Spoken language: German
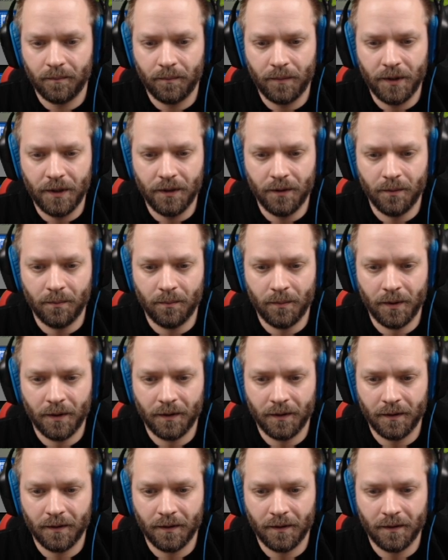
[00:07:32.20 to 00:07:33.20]
Beam.
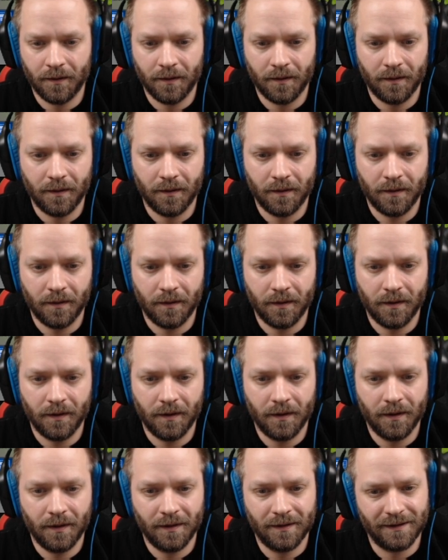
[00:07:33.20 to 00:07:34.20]

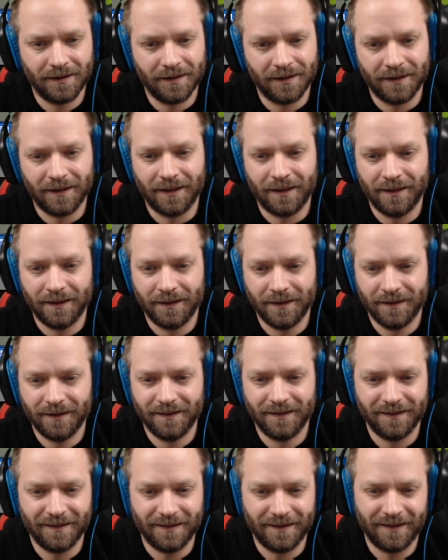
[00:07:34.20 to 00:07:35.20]
Äh,
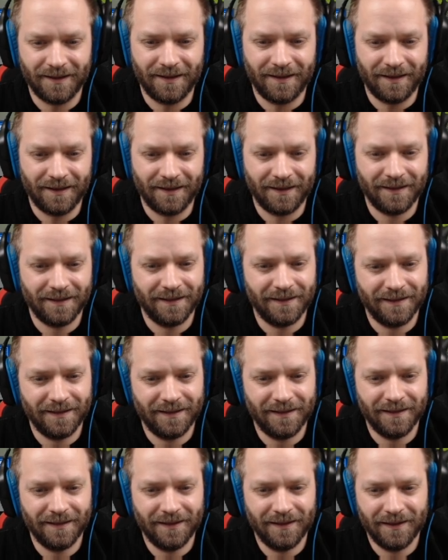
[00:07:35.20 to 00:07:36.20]
äh.
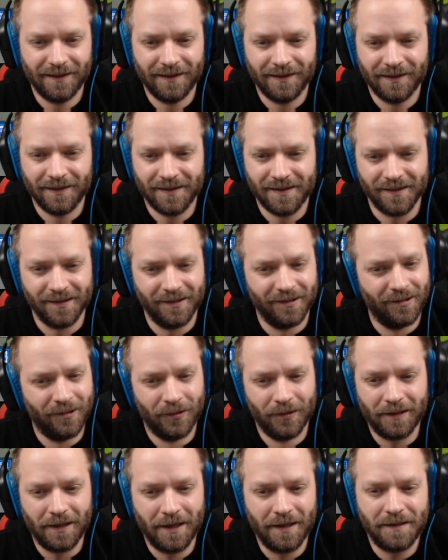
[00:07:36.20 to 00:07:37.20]

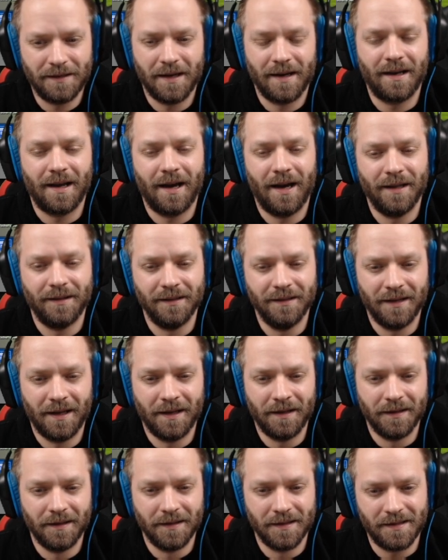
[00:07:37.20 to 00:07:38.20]
So, geht ja gerade nicht
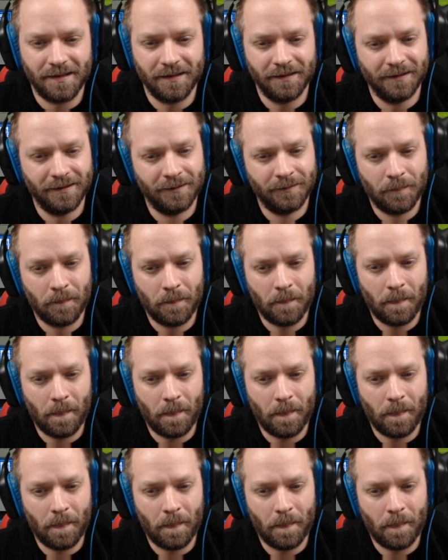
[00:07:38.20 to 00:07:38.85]
anders, ne?